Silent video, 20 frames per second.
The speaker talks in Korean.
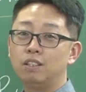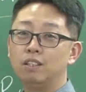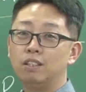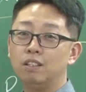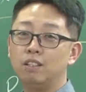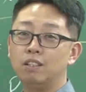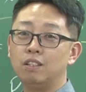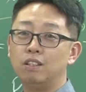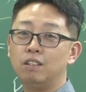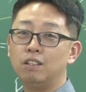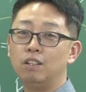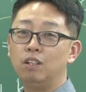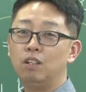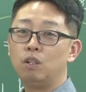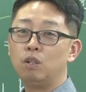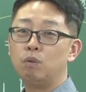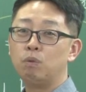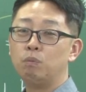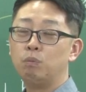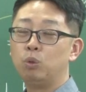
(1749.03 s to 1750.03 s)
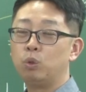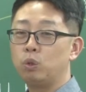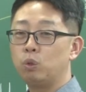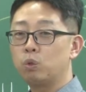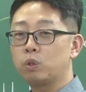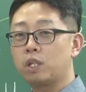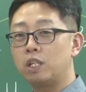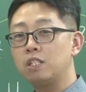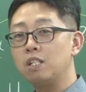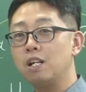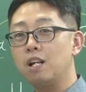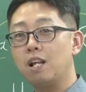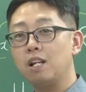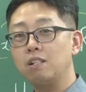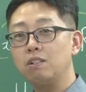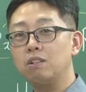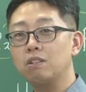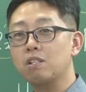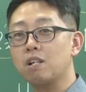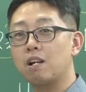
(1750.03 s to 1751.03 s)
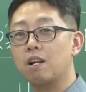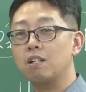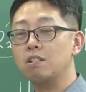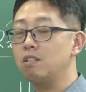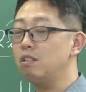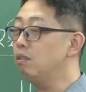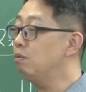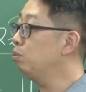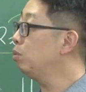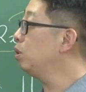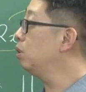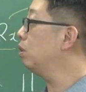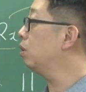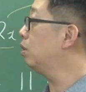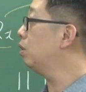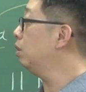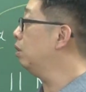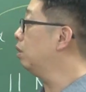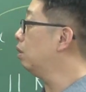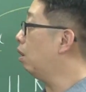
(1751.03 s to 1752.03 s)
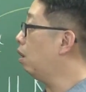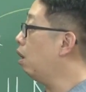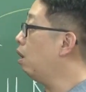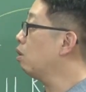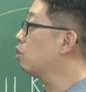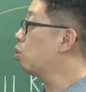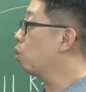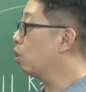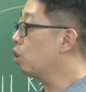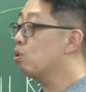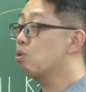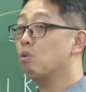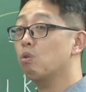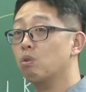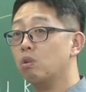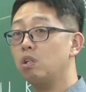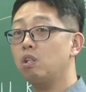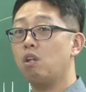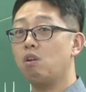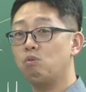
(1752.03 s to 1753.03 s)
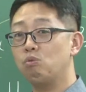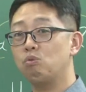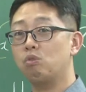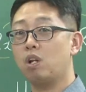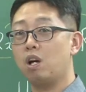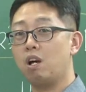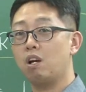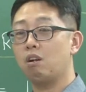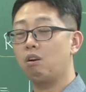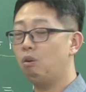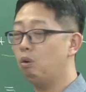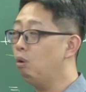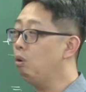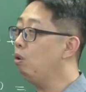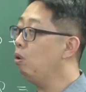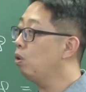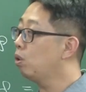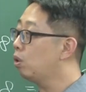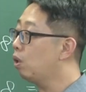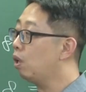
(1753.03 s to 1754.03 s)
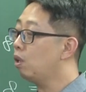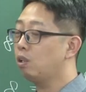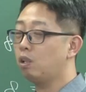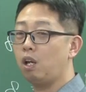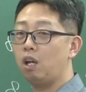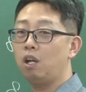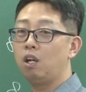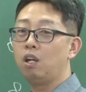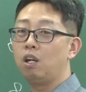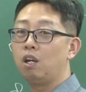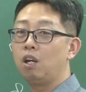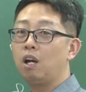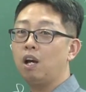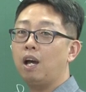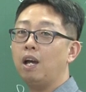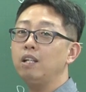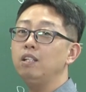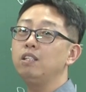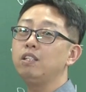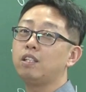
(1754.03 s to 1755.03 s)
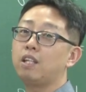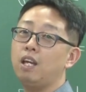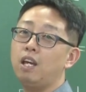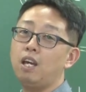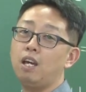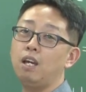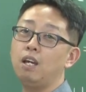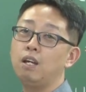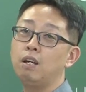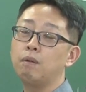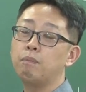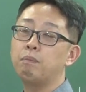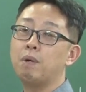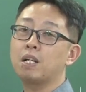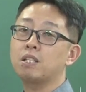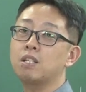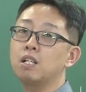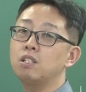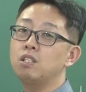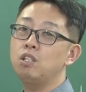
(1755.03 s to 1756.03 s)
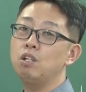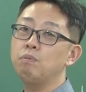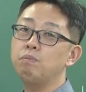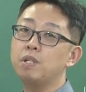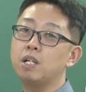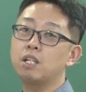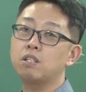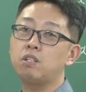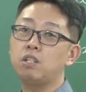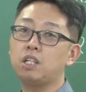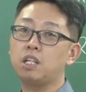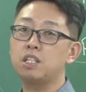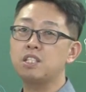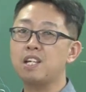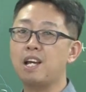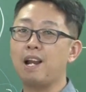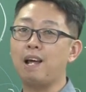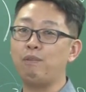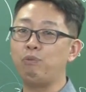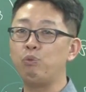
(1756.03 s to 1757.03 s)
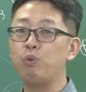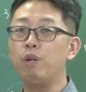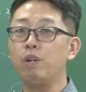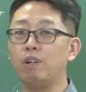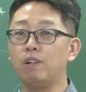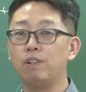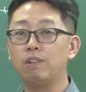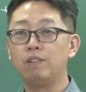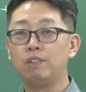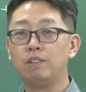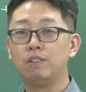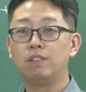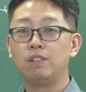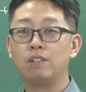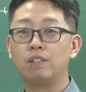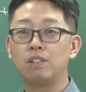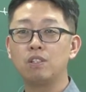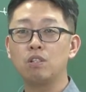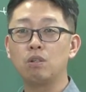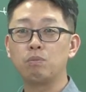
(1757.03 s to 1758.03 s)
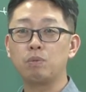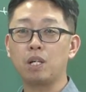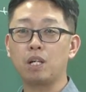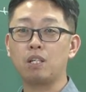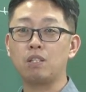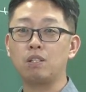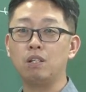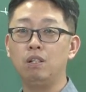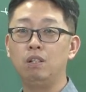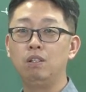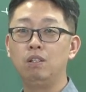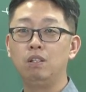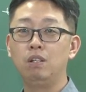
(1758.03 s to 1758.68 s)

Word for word: 어, 뭐 요 계산하는 거 잘하시는 분들은 아 저게 저렇게 되는구나 어 그래 그래 하는데 막상 시험장에서 이게 잘 안 돼요 시험장에서